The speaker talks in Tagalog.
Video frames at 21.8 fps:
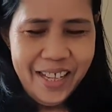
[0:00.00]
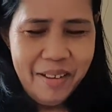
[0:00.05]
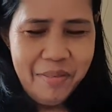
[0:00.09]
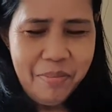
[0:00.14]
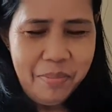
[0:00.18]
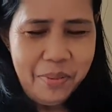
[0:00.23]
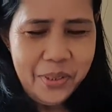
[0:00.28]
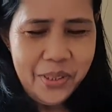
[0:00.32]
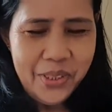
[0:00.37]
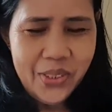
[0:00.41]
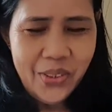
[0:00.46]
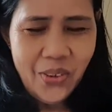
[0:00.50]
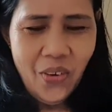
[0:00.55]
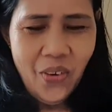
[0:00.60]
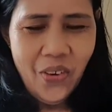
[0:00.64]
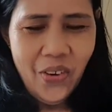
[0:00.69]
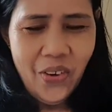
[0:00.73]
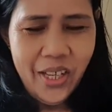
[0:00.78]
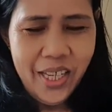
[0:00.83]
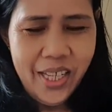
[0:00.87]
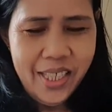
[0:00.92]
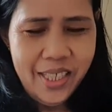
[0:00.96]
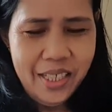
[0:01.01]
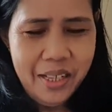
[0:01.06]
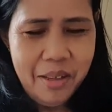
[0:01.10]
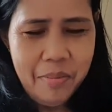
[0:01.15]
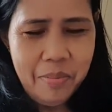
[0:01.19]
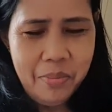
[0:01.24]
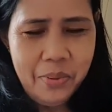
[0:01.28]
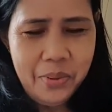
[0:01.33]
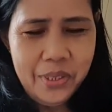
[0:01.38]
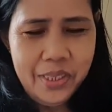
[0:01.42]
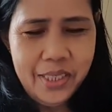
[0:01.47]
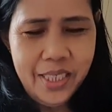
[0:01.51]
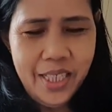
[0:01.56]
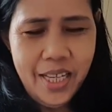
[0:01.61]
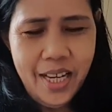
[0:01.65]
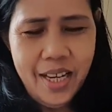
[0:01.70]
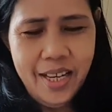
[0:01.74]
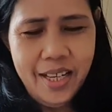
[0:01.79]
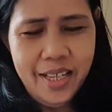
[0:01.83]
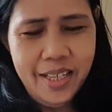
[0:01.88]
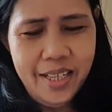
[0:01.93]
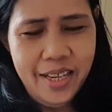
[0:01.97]
tapos coin, tapos
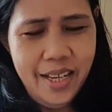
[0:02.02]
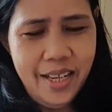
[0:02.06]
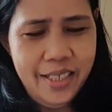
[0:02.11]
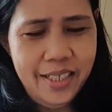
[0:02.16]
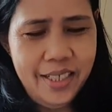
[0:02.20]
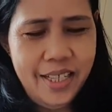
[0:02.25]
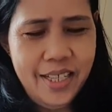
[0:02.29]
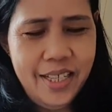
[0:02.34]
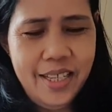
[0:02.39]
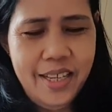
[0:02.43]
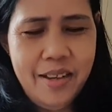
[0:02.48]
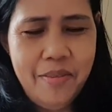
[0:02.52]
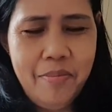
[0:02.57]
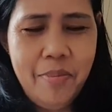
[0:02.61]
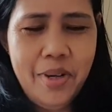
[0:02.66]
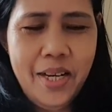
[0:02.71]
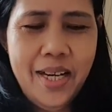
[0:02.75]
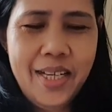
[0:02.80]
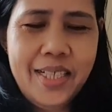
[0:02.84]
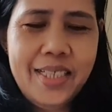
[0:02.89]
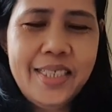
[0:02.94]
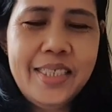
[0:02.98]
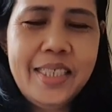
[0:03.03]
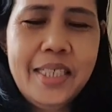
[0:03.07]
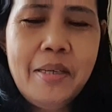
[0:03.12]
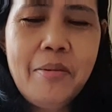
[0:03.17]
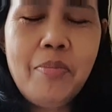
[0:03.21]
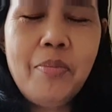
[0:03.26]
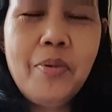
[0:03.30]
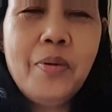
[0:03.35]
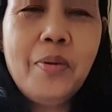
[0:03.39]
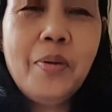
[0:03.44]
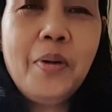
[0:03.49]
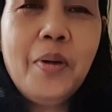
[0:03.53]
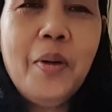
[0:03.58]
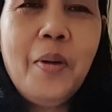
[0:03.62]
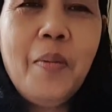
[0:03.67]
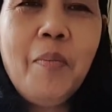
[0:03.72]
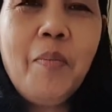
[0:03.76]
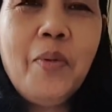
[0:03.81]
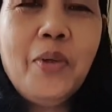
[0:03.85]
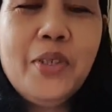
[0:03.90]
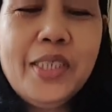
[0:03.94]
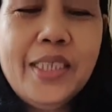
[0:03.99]
yan, yan, ganyan. Mga resibo.
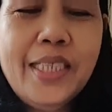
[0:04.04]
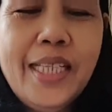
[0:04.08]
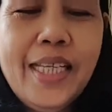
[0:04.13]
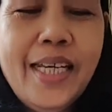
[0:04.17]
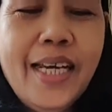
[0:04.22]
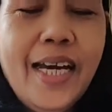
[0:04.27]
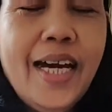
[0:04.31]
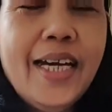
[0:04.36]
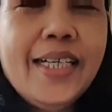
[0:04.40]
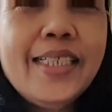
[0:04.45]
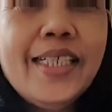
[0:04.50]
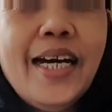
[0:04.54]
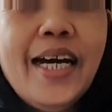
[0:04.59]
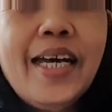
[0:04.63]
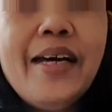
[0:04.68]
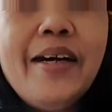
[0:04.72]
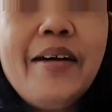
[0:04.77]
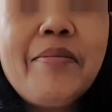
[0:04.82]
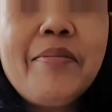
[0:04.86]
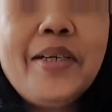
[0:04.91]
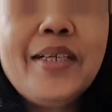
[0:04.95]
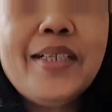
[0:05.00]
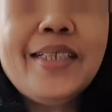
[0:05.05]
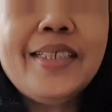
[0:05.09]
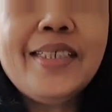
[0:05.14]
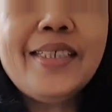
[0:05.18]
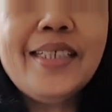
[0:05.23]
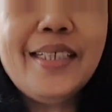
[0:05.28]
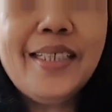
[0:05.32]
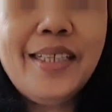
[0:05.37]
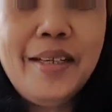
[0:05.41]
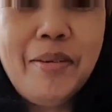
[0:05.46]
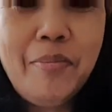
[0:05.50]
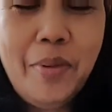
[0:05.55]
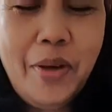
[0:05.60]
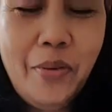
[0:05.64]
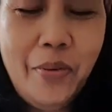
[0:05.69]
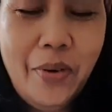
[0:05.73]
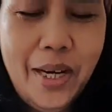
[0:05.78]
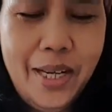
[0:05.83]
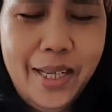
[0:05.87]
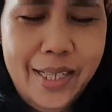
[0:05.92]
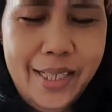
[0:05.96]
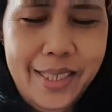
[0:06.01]
Mostly guys, I have a receipt in my
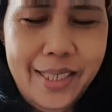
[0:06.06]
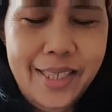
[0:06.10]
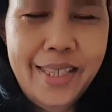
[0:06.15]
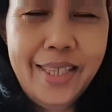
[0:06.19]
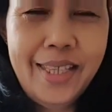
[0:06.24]
wallet.